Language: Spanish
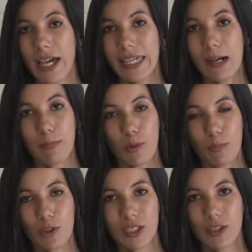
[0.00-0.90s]
Y a
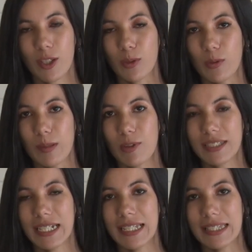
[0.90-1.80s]
propósito
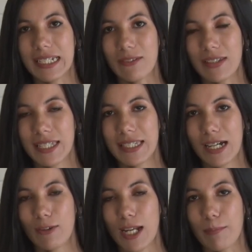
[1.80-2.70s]
estuvimos en
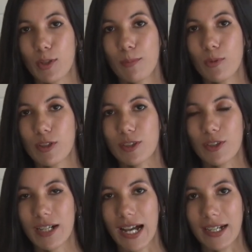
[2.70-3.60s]
entrevista con la
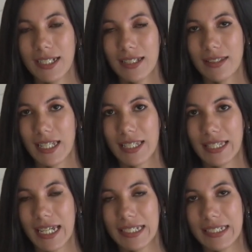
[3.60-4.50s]
propulsora de
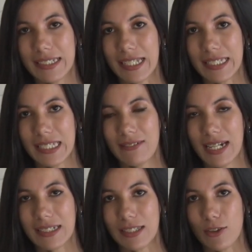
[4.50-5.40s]
esta iniciativa,
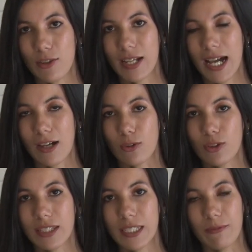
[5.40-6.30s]
la señora
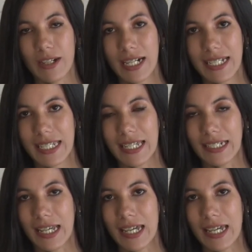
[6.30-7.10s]
Ruti Bergen.